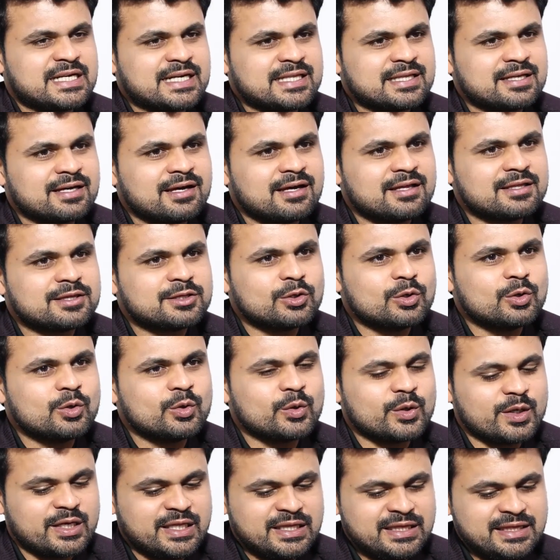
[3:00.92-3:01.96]
జగన్ గారితో
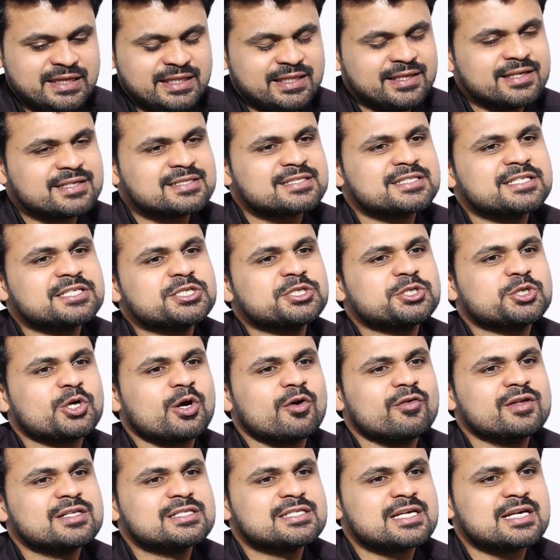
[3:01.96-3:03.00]
ఇన్ని ఇయర్స్ నుంచి
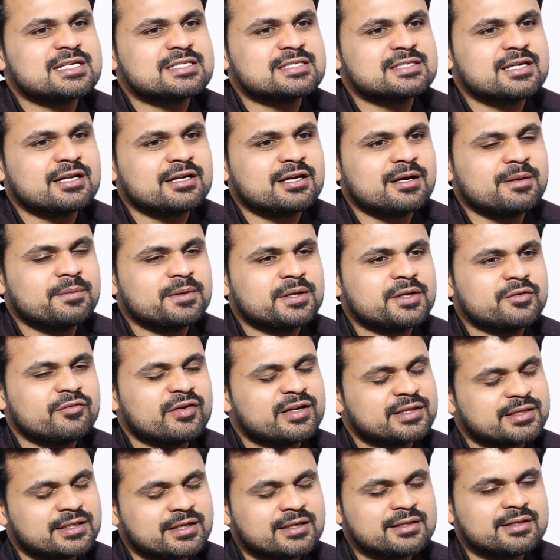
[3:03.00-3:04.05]
ట్రావెల్ చేస్తున్నారు కాబట్టి
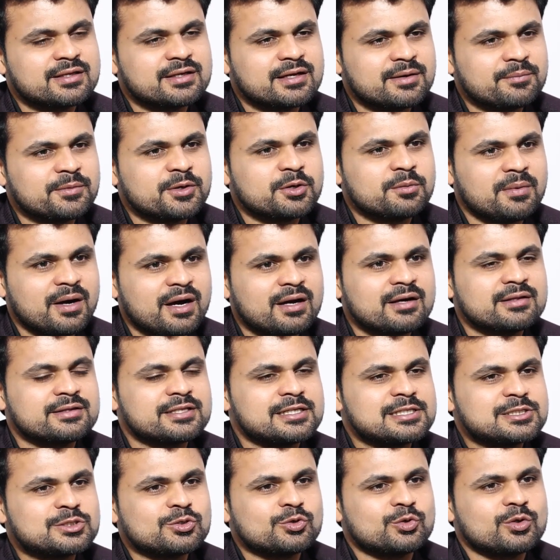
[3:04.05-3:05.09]
వ్యక్తిగతంగా మీకు బాగా
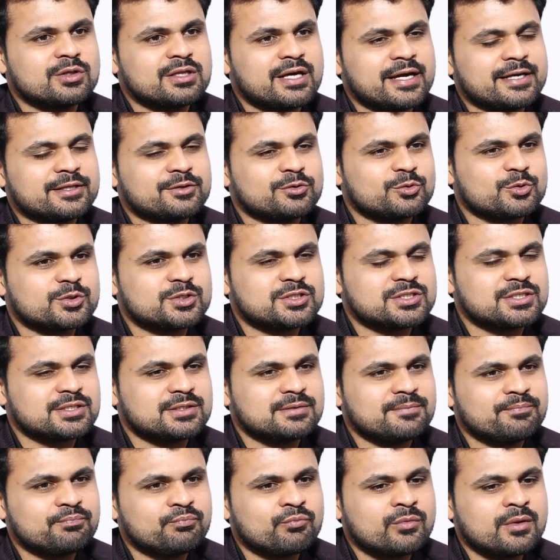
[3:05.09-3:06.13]
తెలుసుంటుంది ఆయన గురించి
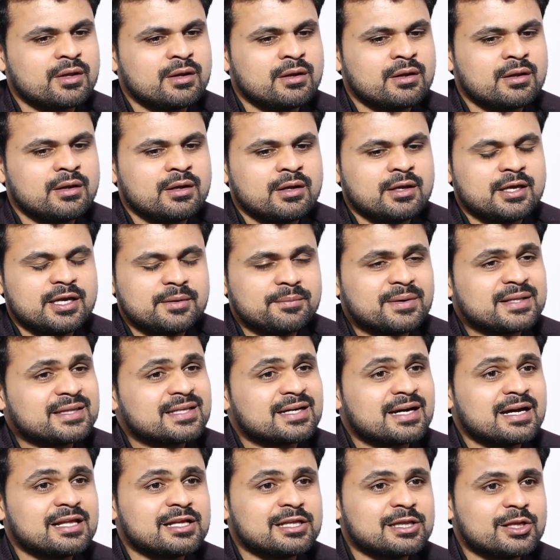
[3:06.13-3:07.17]
ఈ
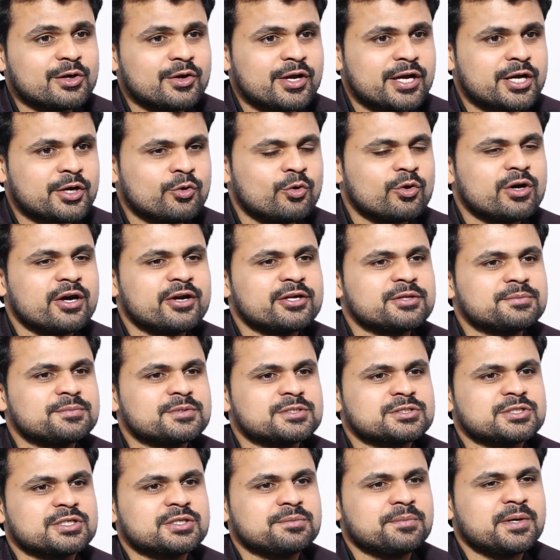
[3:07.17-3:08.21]
మధ్యకాలంలో ఎక్కువగా
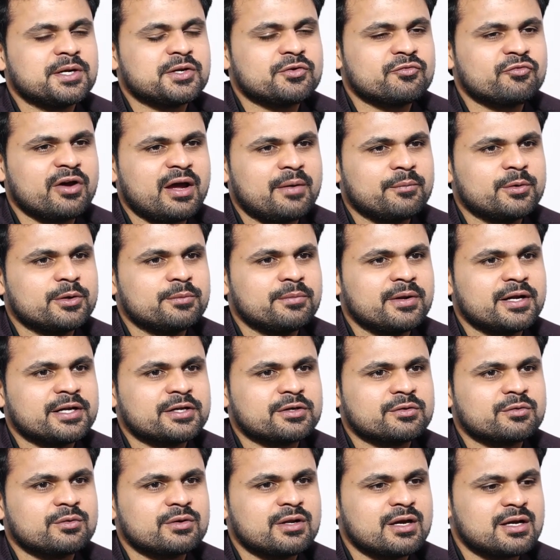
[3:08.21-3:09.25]
వినిపిస్తుంది మేడం ఫ్యామిలీ
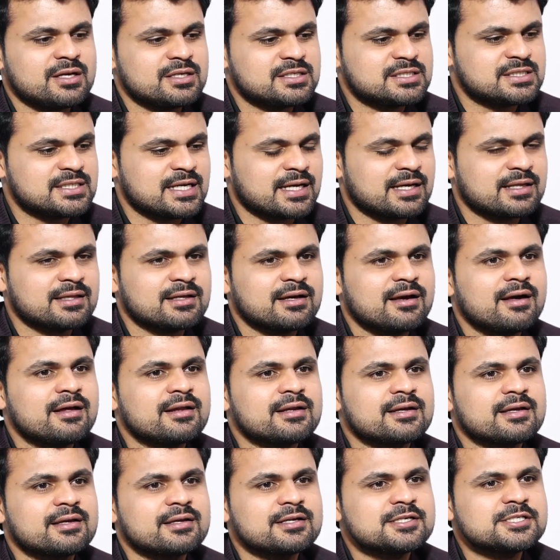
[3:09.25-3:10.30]
మ్యాటర్ కూడా జగన్
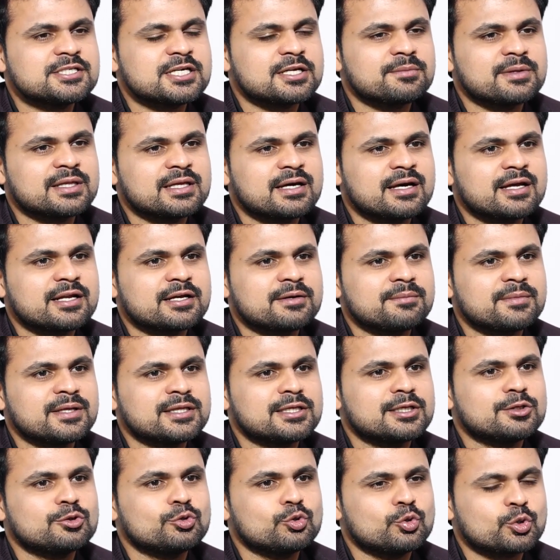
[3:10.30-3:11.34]
గారికి షర్మిల గారికి
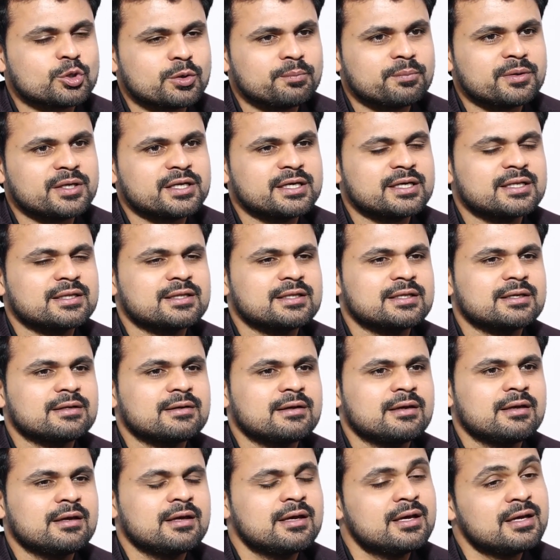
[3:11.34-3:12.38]
మధ్య దూరం పెరిగింది
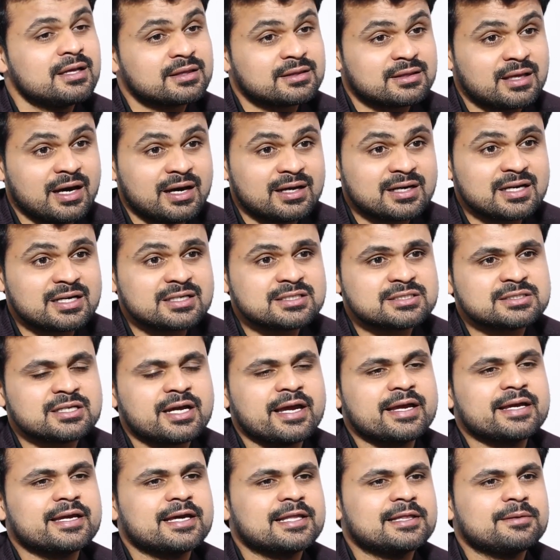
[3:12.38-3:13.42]
తారా
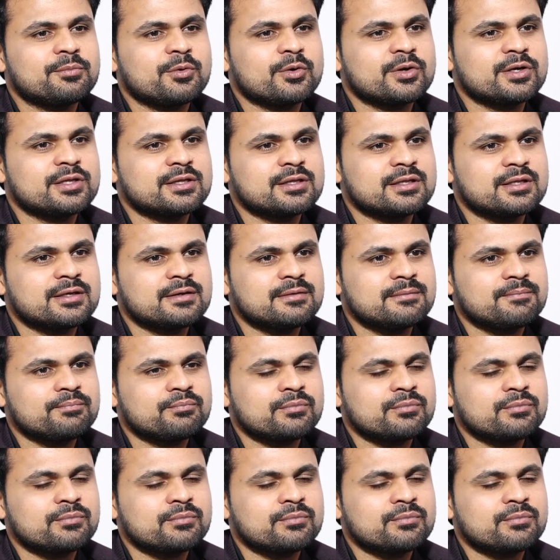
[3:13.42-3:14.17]
స్థాయికి వెళ్ళిపోయింది